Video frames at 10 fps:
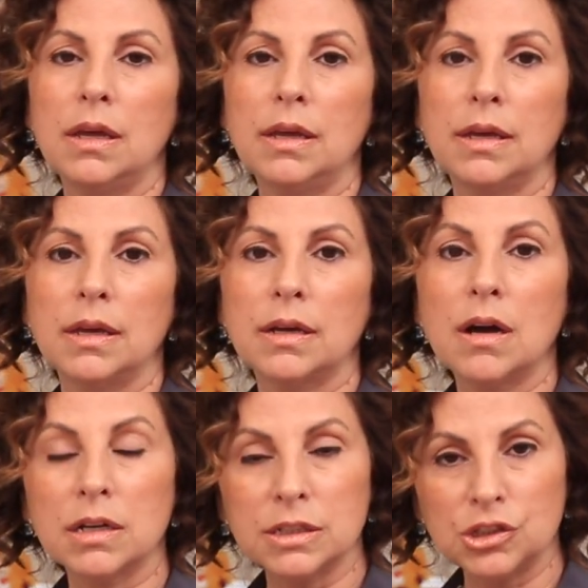e,
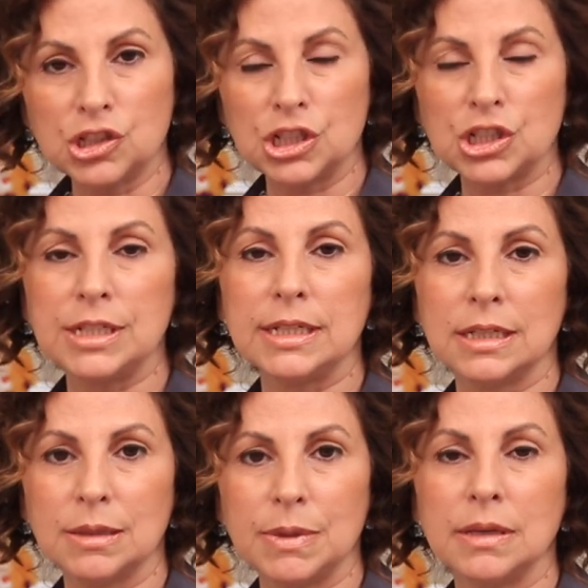karın
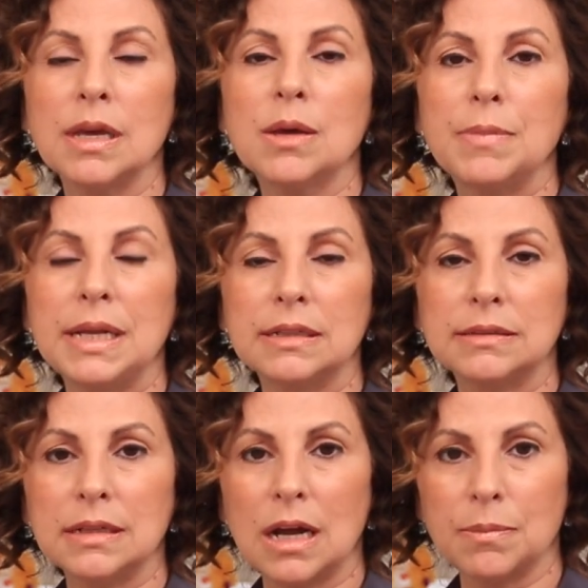şişliği gibi
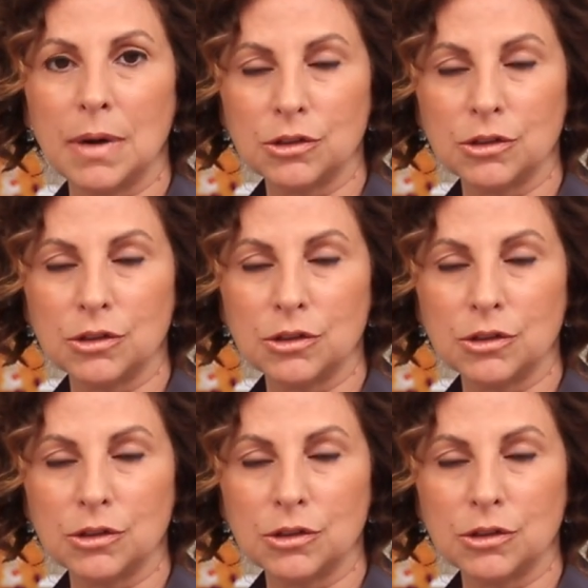belirtiler